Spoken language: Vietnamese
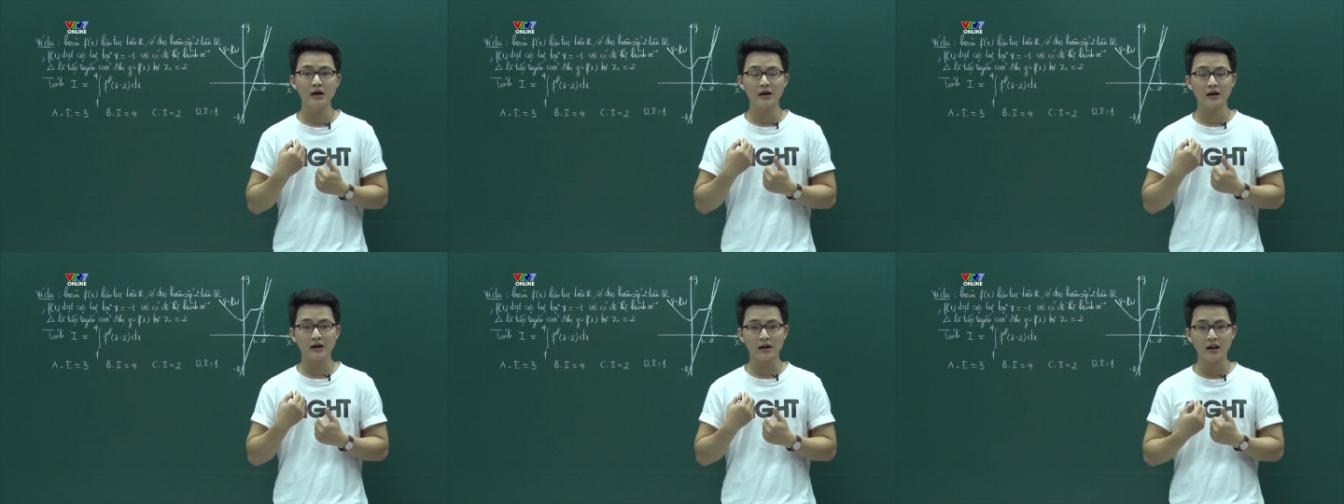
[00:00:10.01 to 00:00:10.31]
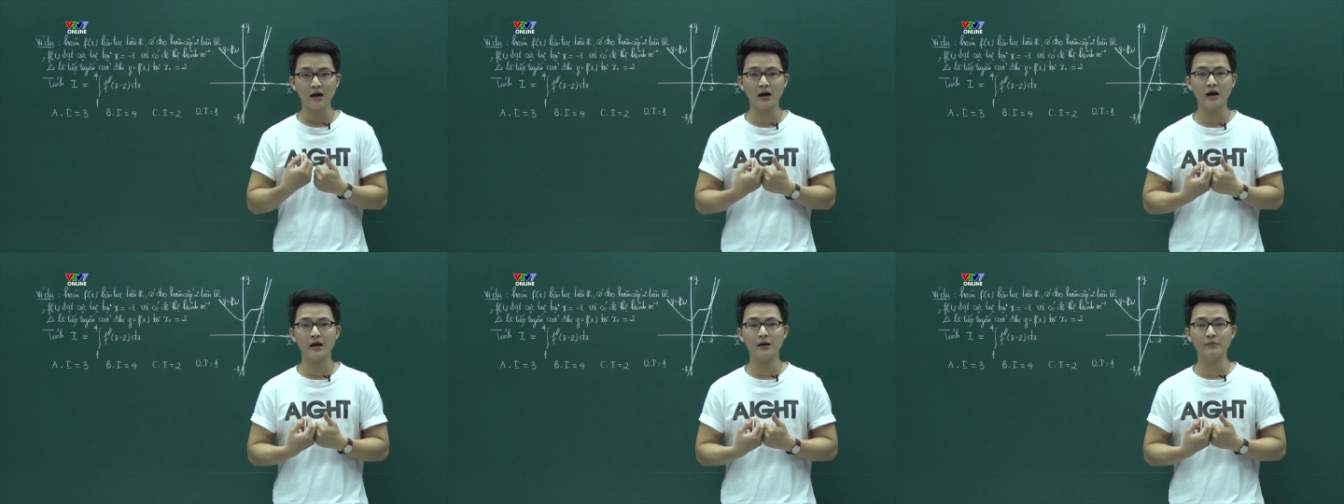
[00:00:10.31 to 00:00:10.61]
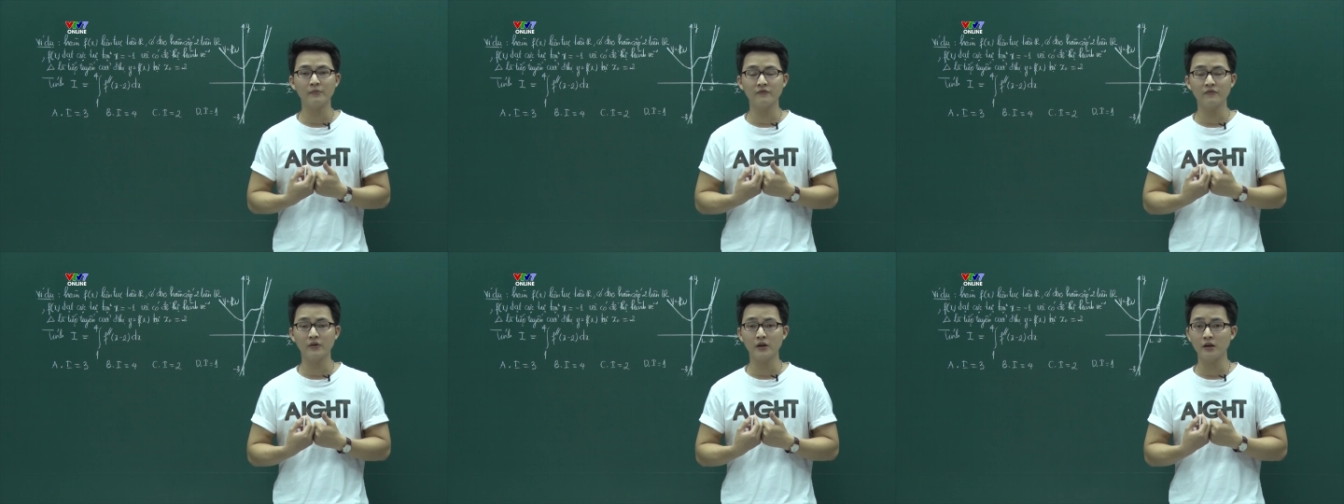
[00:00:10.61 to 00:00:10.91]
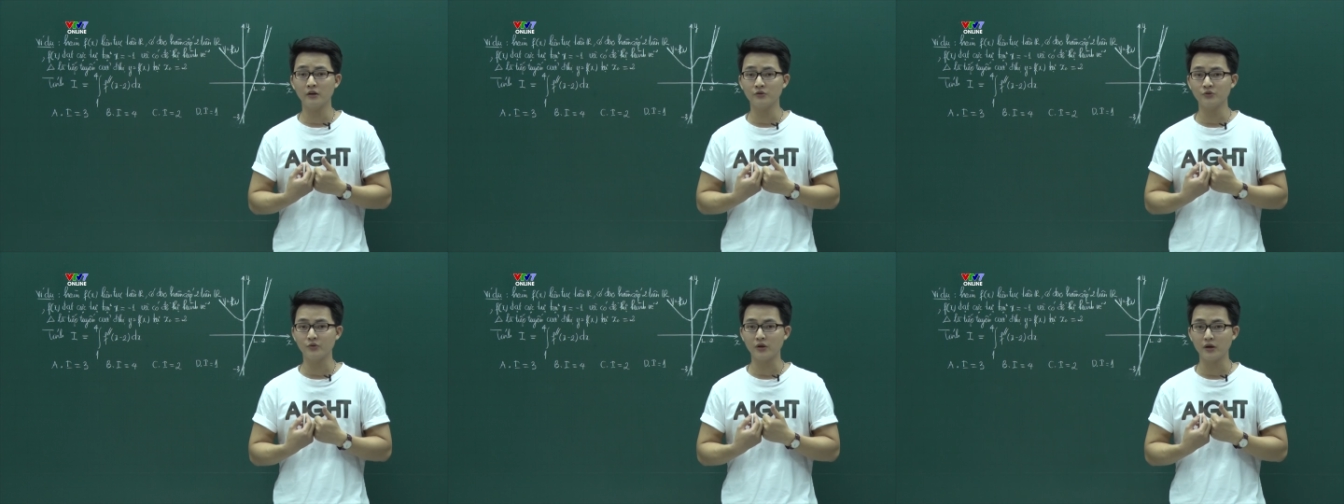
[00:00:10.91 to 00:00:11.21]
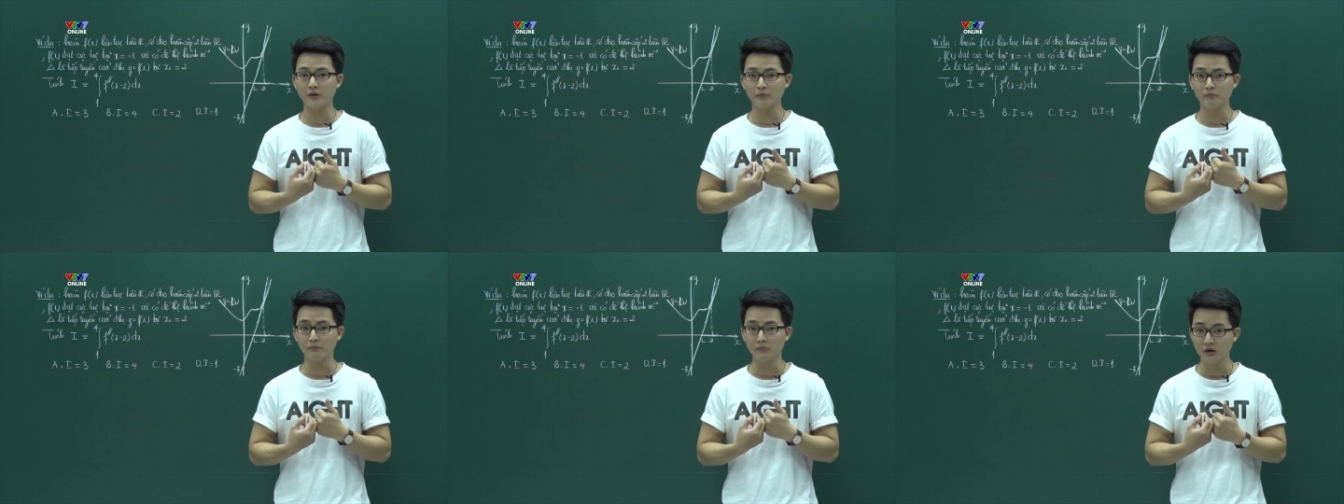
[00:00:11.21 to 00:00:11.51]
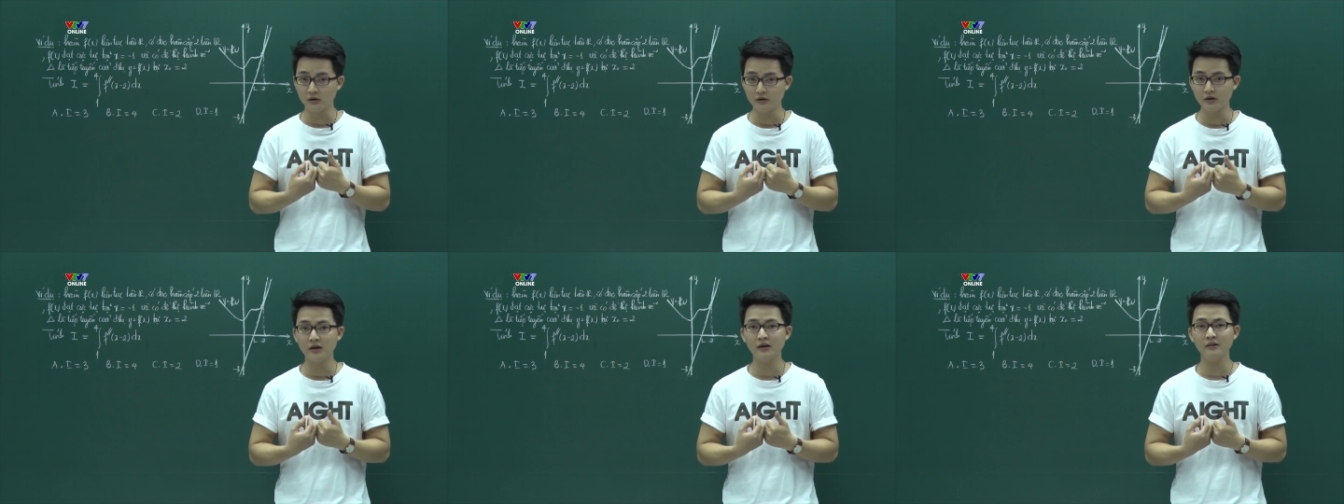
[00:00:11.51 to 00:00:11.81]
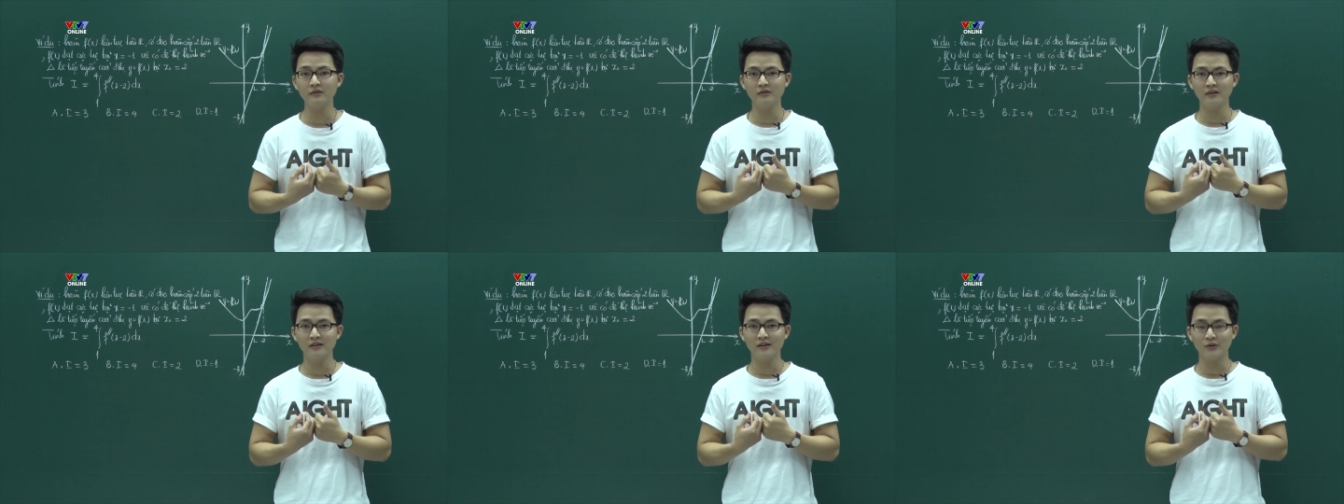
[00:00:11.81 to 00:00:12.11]
khá là hay và vấn đề là chủ đề mới
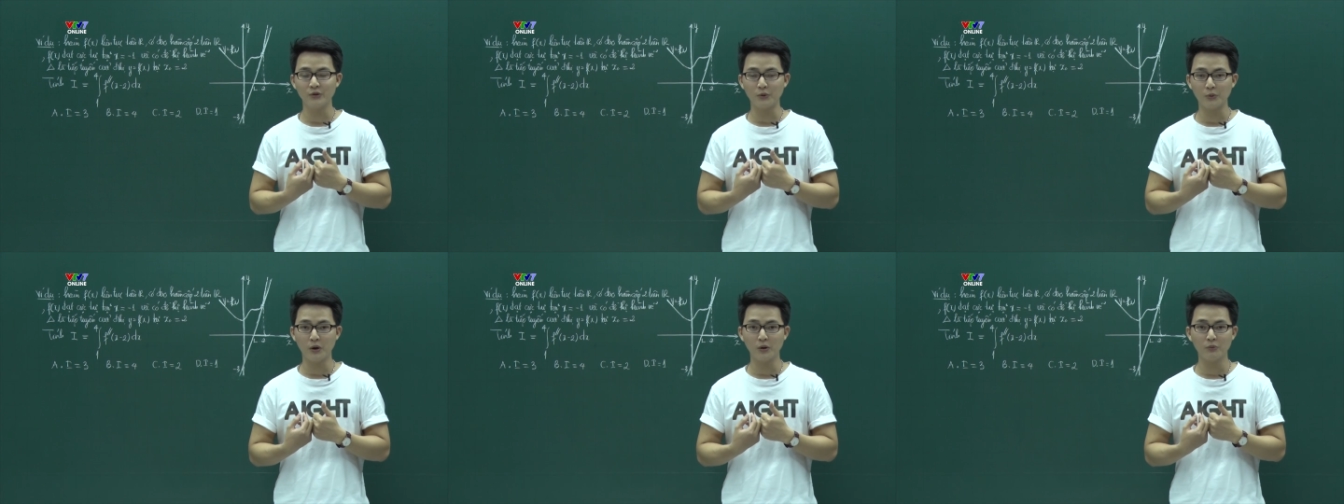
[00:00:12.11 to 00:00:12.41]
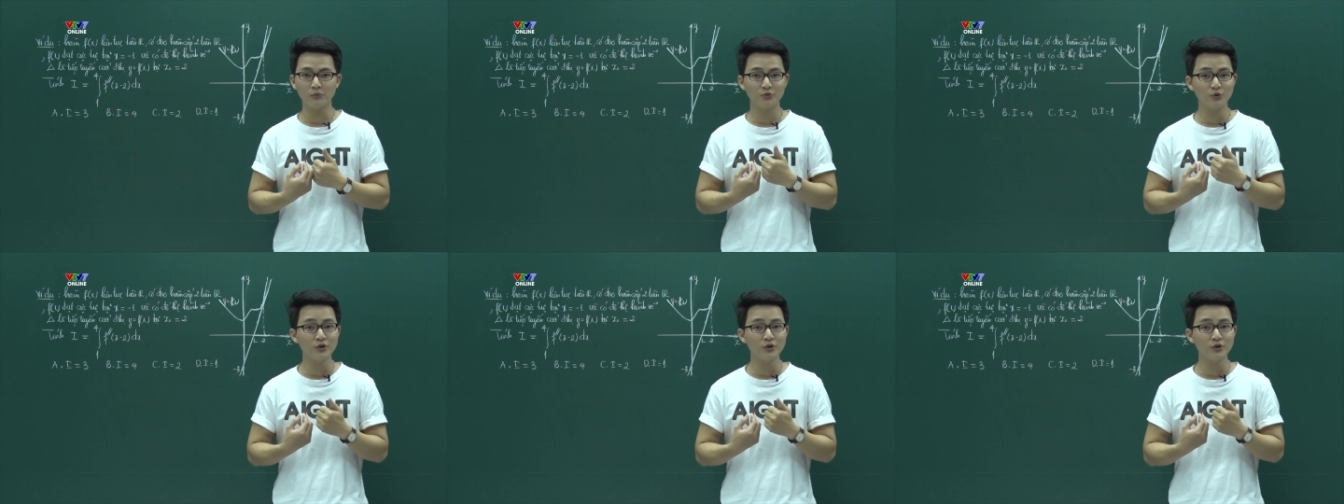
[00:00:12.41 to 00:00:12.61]
đấy, đúng không?